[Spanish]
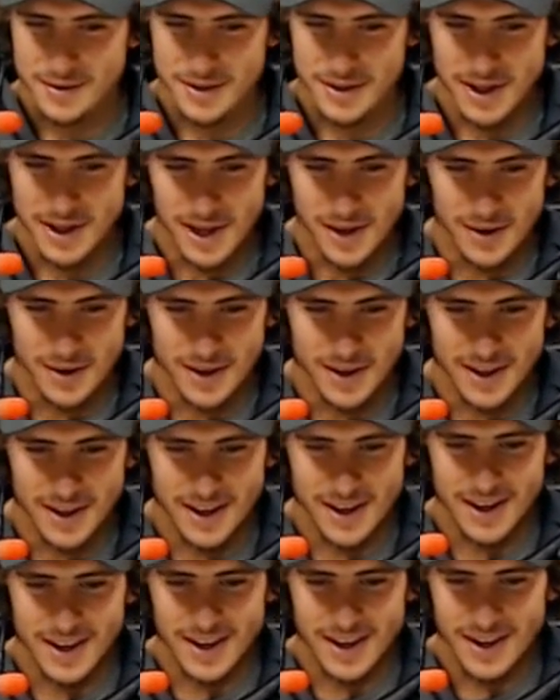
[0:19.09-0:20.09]
Sí, la
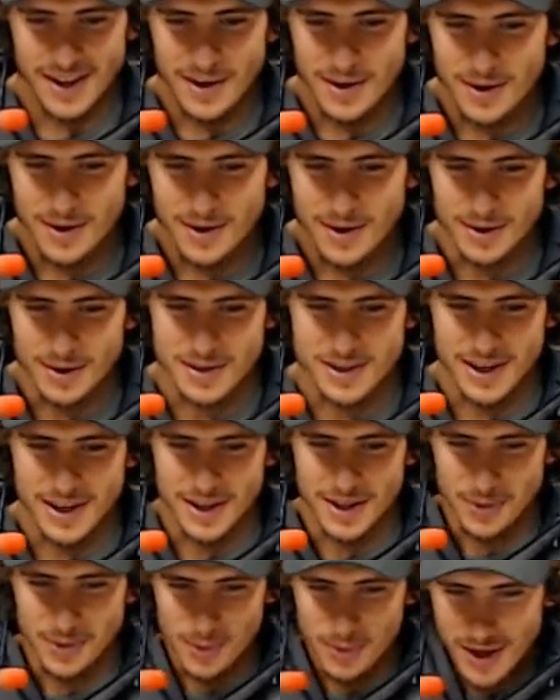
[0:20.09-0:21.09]
verdad, o
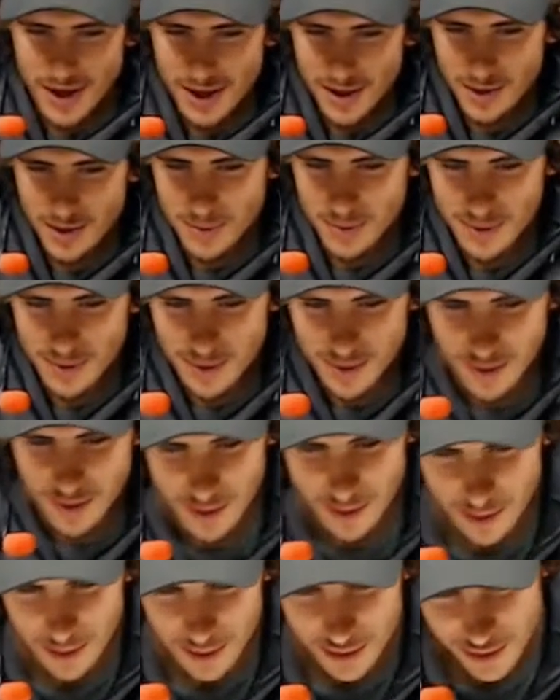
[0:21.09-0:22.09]
sea, dura
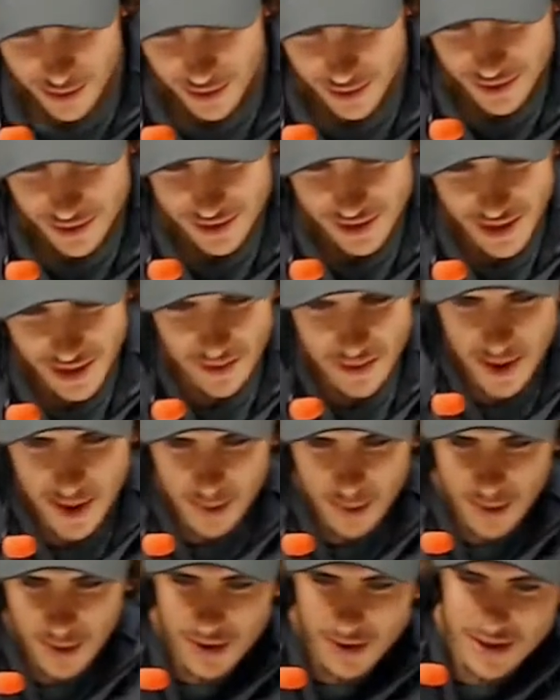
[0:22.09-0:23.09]
como, como
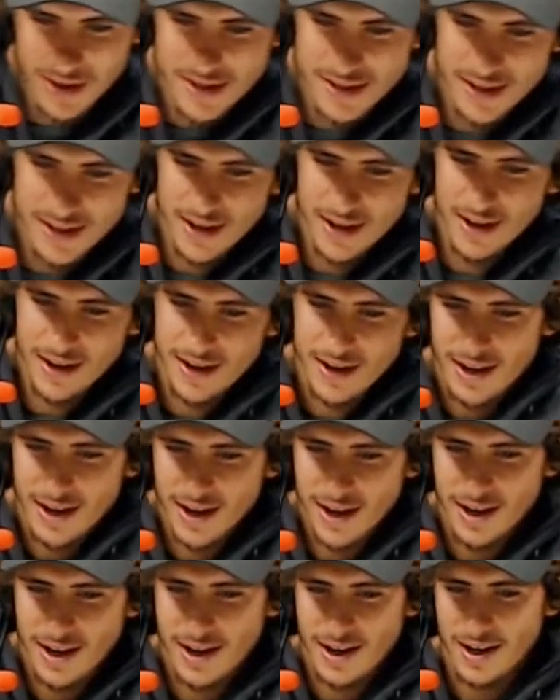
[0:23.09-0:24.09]
sabíamos que iba a ser.
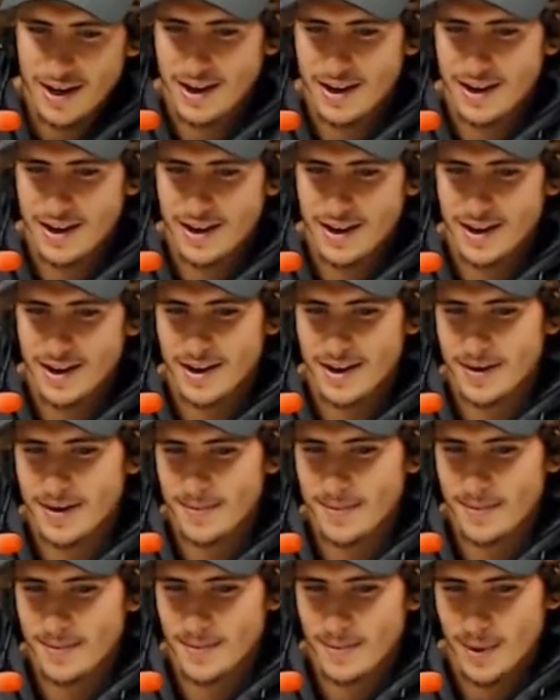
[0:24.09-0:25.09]
Eh,
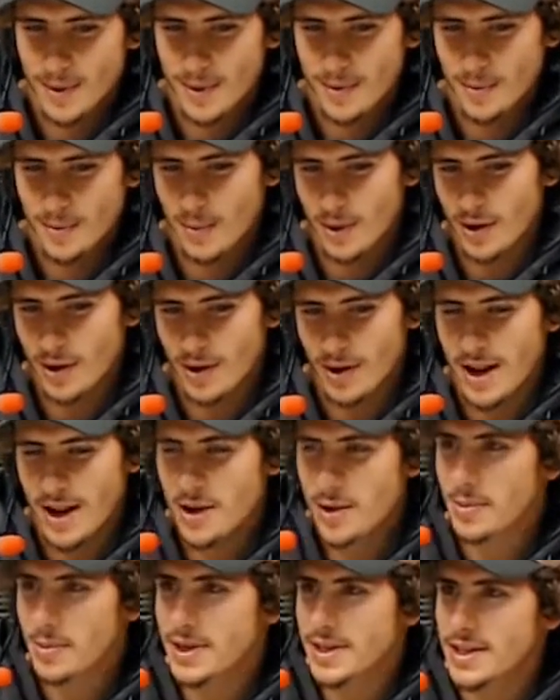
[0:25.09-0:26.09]
bueno, el
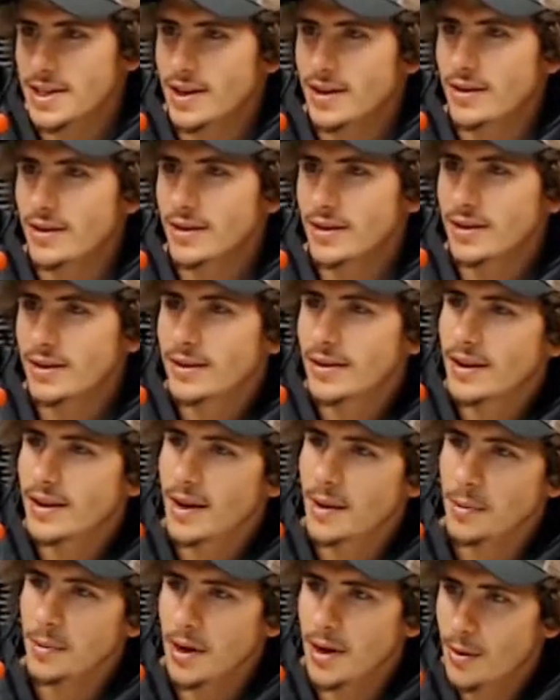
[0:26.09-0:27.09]
año pasado
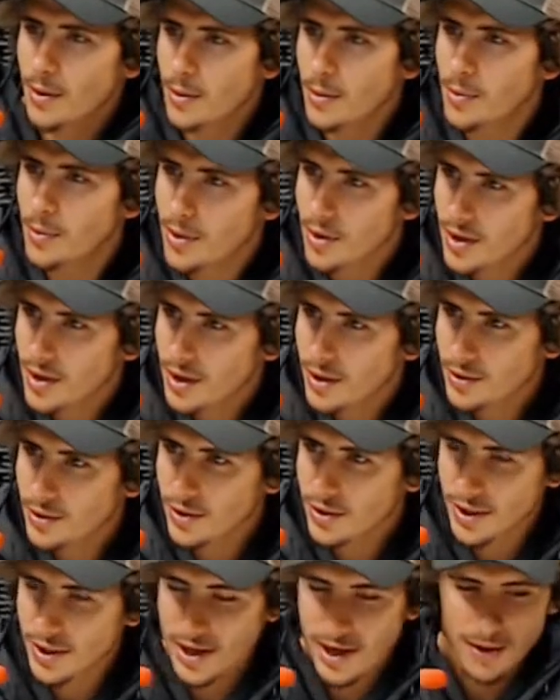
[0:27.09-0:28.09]
terminé con un
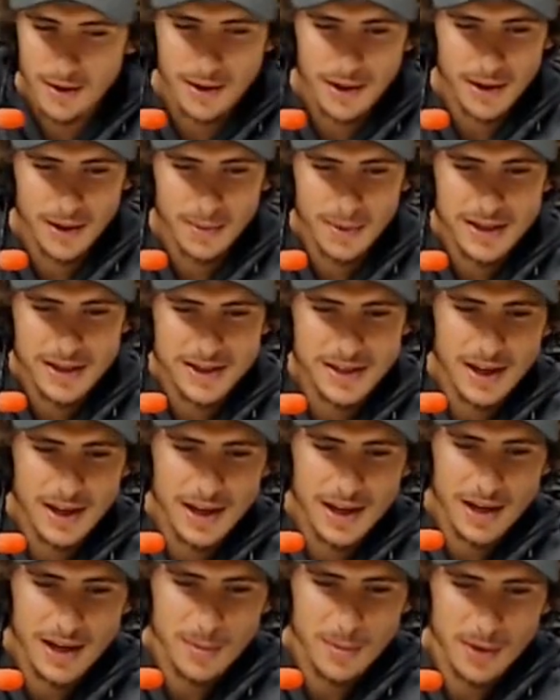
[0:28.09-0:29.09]
proyecto que tenía con el tema del
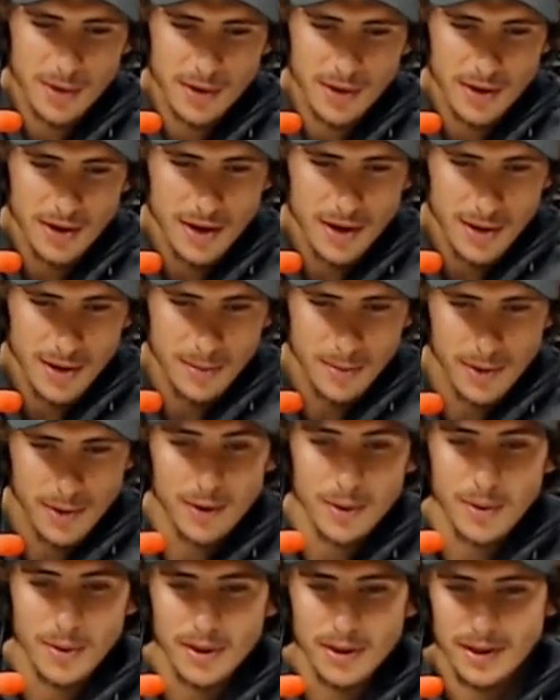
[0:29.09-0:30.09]
ciclismo,
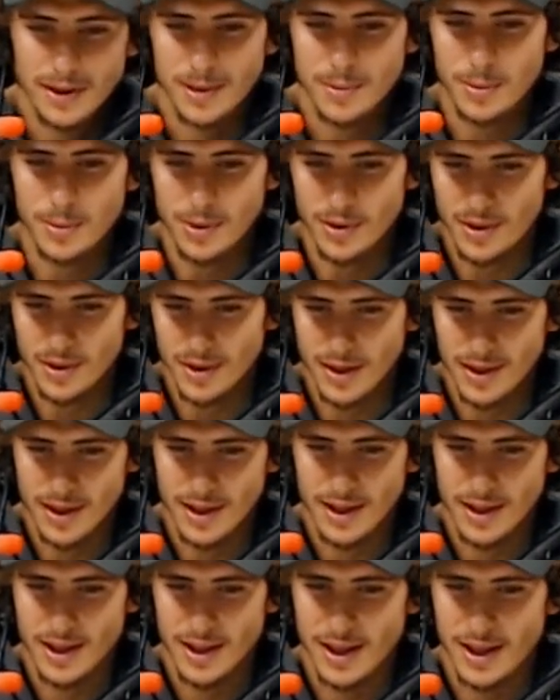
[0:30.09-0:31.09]
me tomé el tiempo
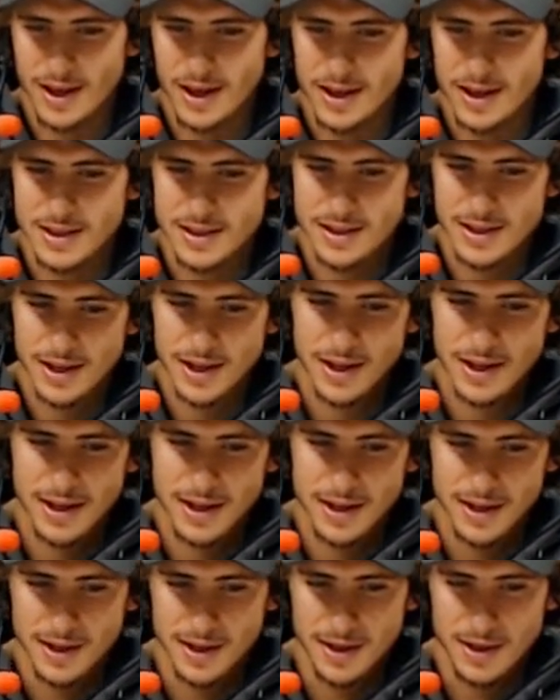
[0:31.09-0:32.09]
de, descansar
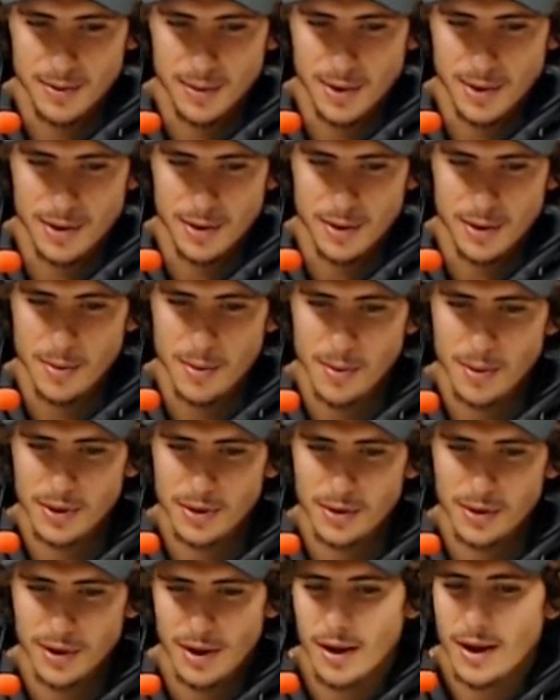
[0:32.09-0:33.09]
y bueno, llegó un
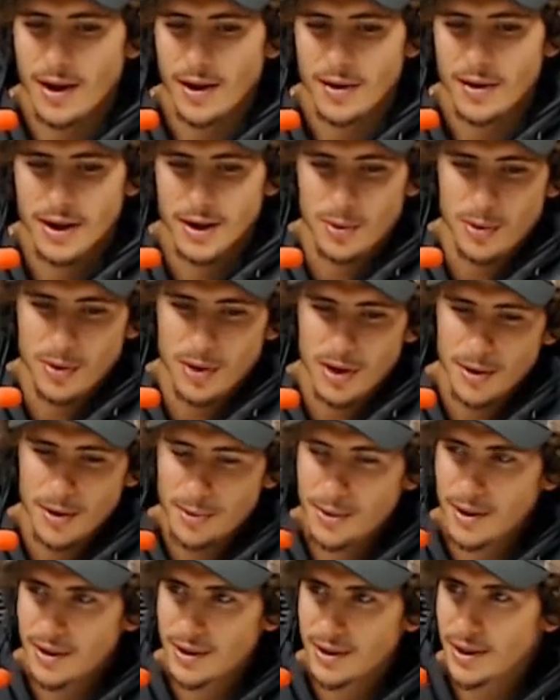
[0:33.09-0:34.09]
momento que había que buscar
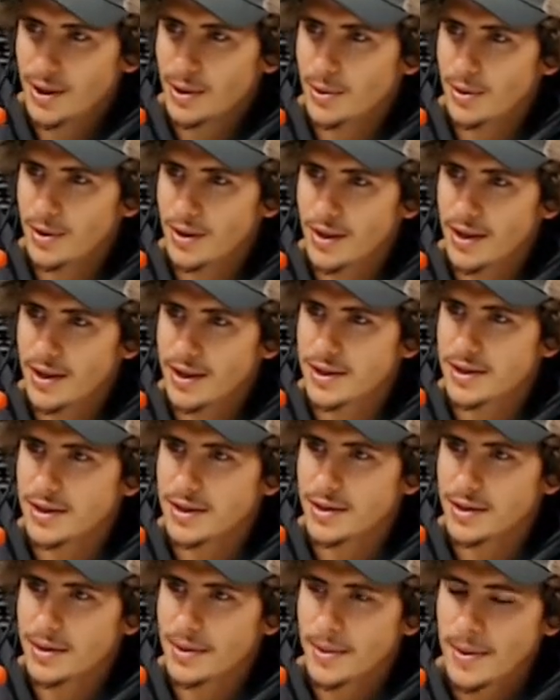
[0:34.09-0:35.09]
objetivos y qué
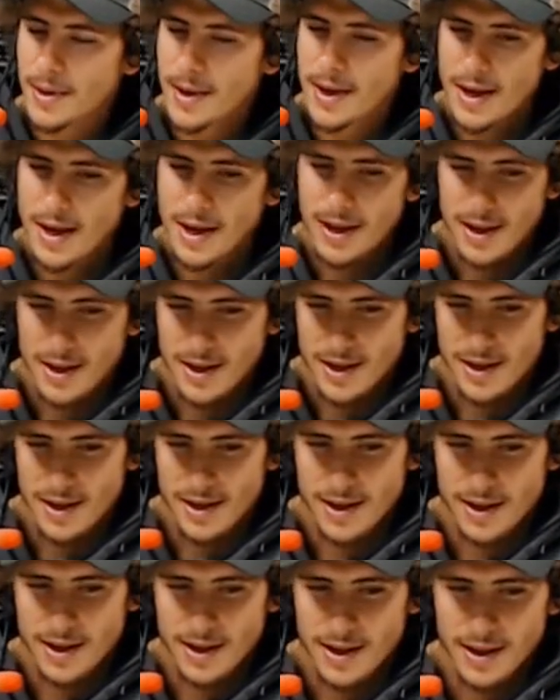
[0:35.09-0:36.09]
sé yo,
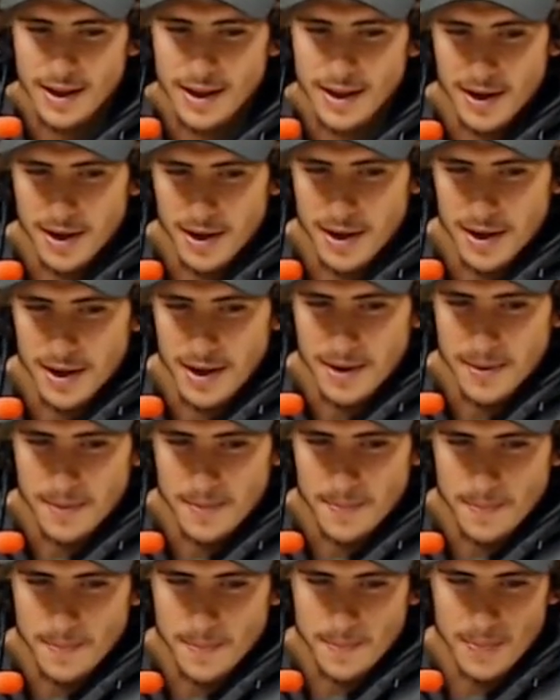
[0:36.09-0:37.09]
y
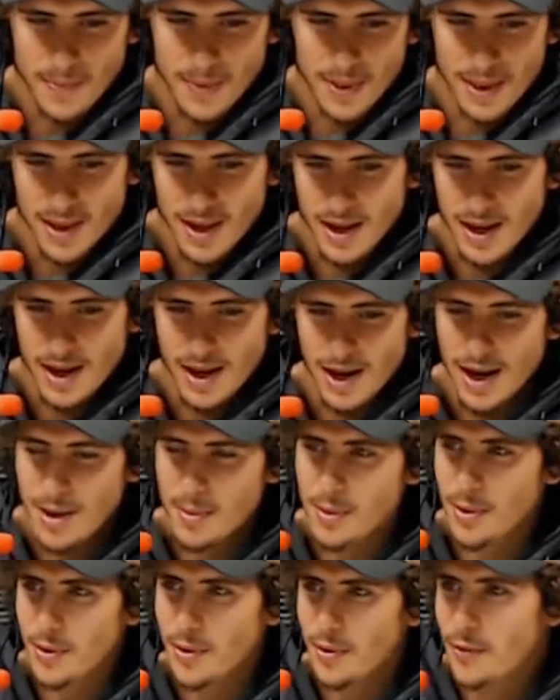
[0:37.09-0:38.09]
dije, eh,
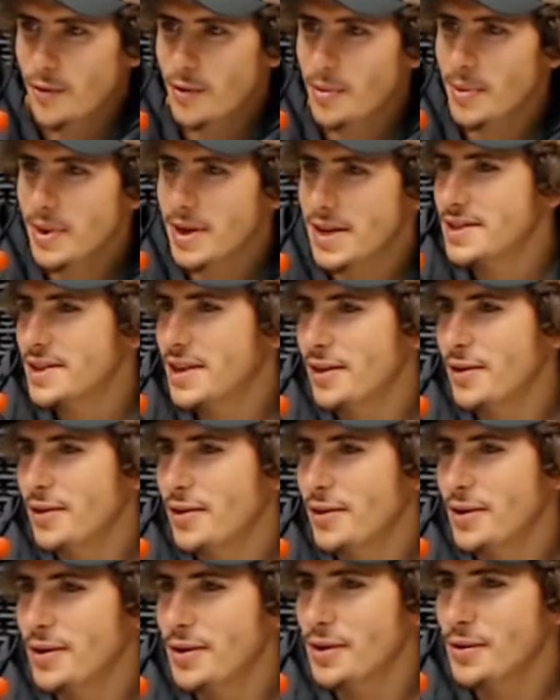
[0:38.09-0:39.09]
la mejor forma de
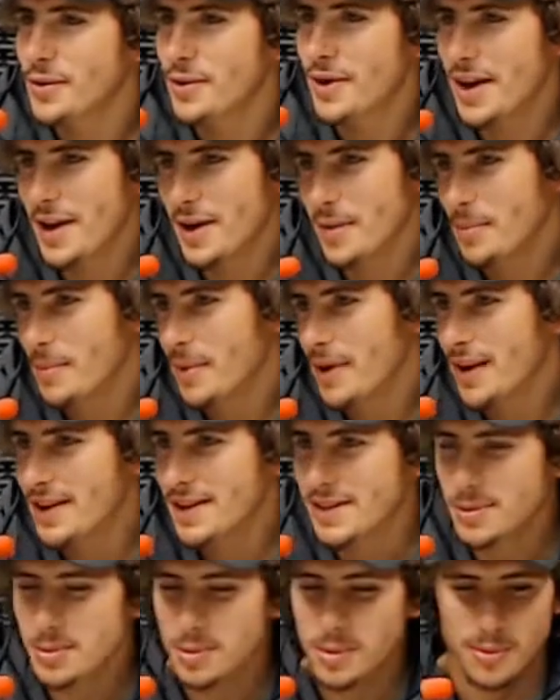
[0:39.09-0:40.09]
hacerlo es con un Ironman,
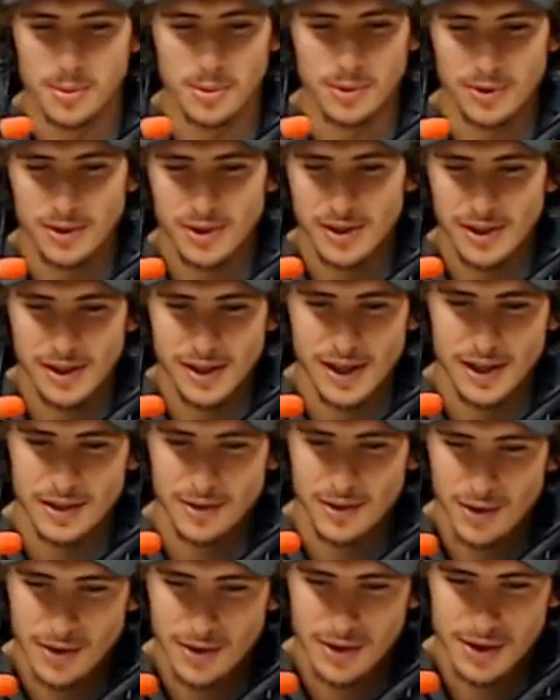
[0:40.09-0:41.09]
que siempre me gustó el
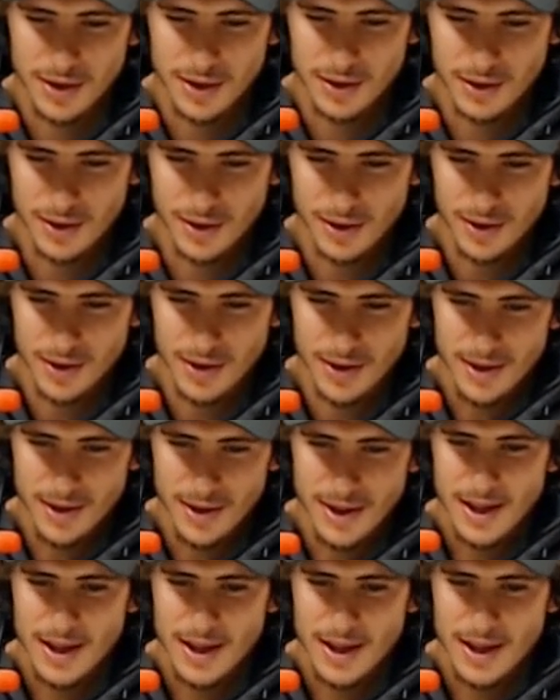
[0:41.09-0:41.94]
triatlón y todo.